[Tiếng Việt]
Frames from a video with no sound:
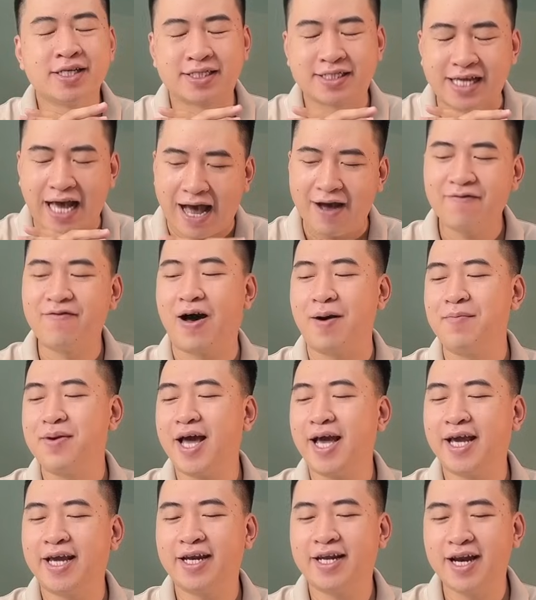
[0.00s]
sản phẩm
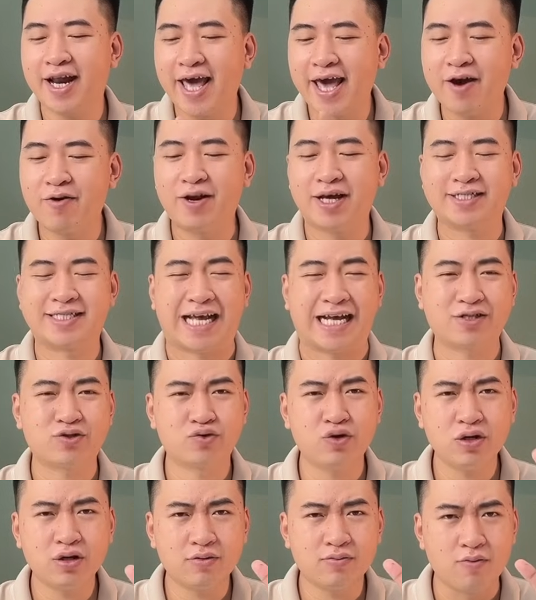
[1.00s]
này đều là sản
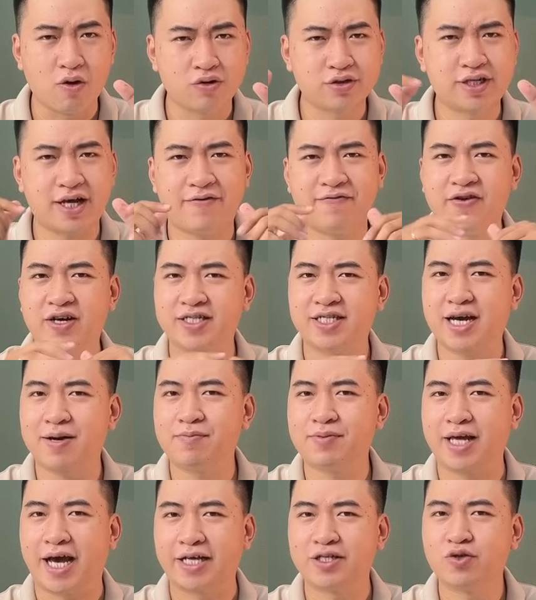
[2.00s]
xuất một trăm phần trăm
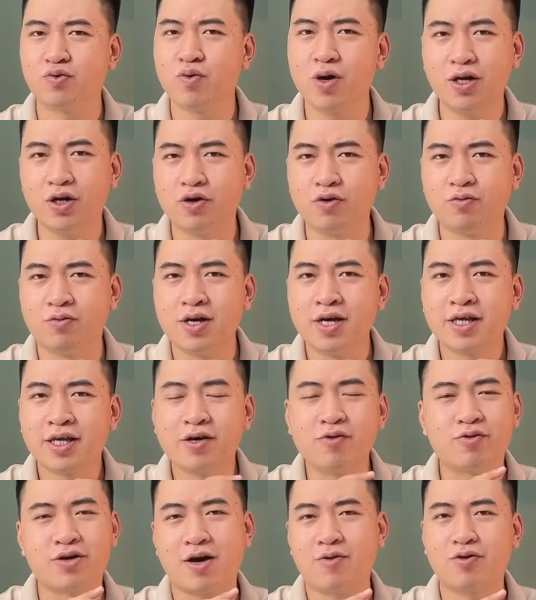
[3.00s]
tại Trung Quốc luôn chứ
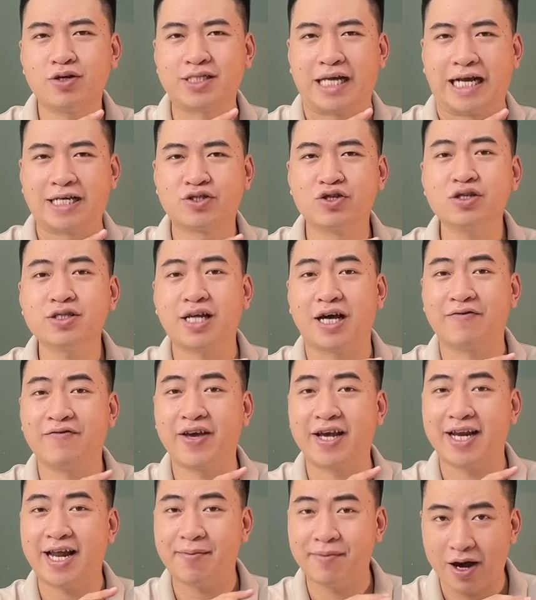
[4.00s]
cũng không có sản xuất tại
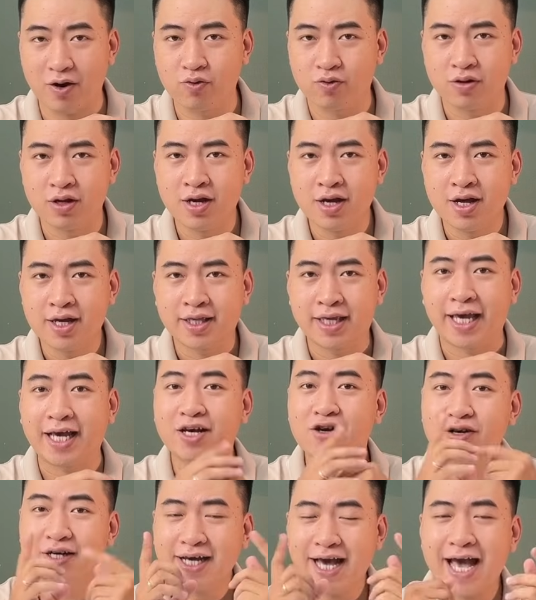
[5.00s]
Việt Nam đâu. Chỉ
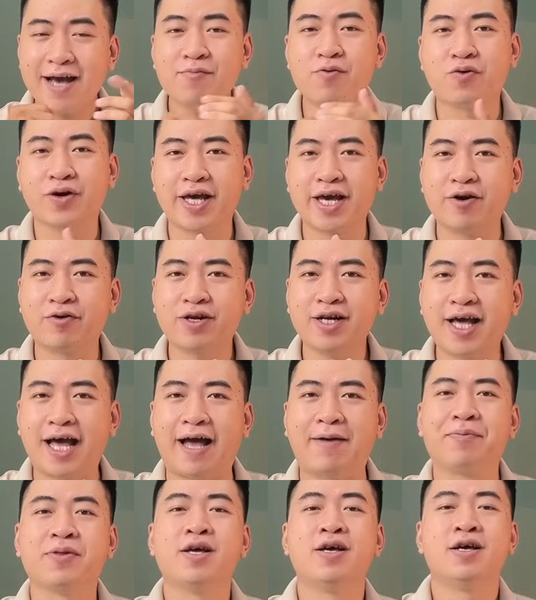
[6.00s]
có khác một điều đó
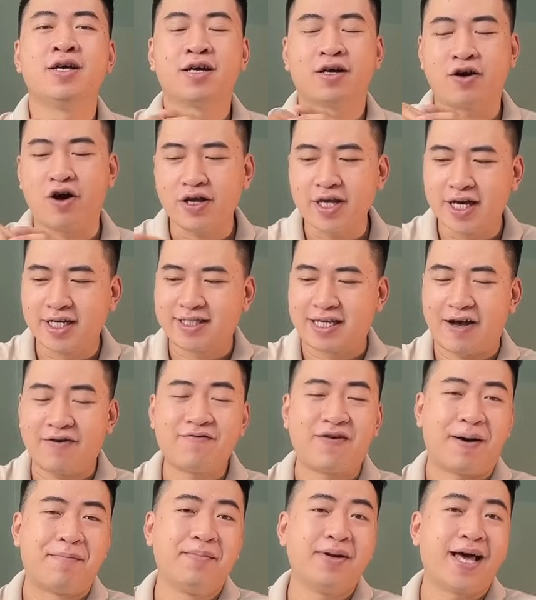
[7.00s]
là có những sản
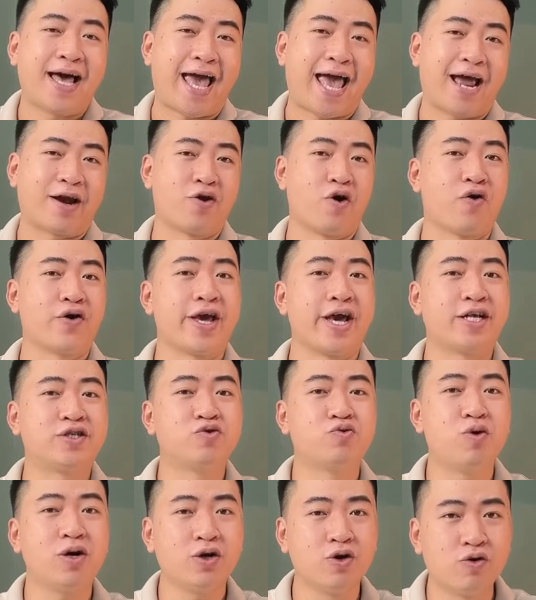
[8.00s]
phẩm là hàng nội địa
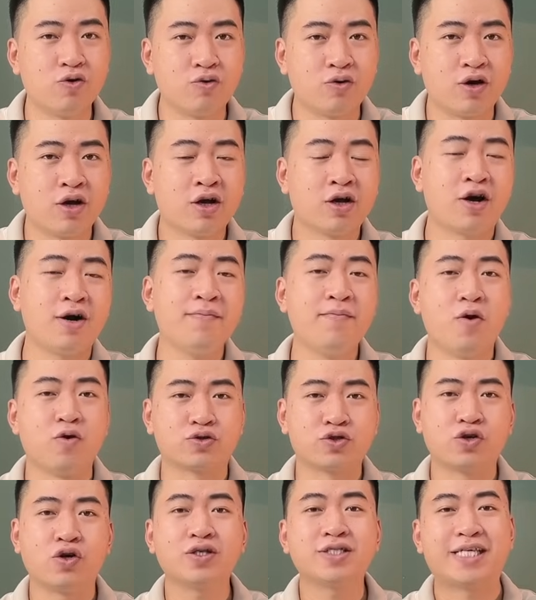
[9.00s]
Trung Quốc luôn, có
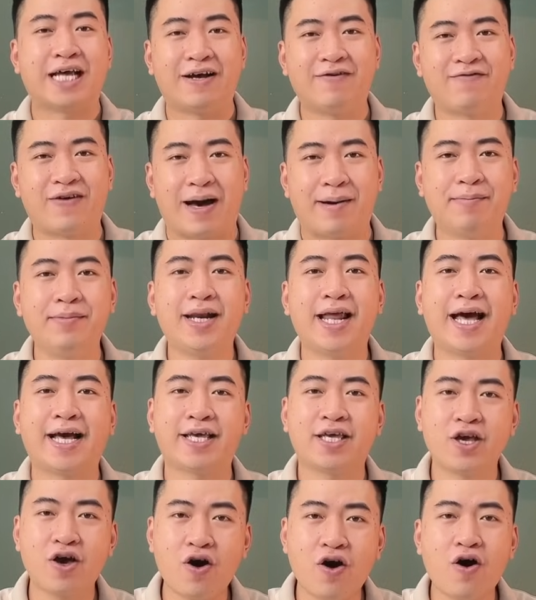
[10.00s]
một số sản phẩm là
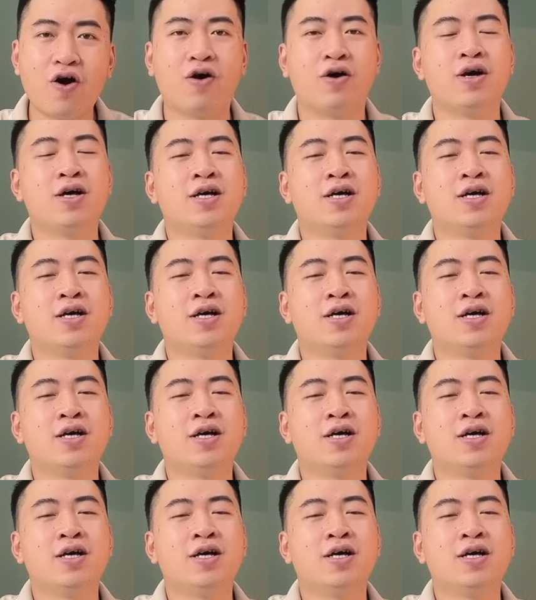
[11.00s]
do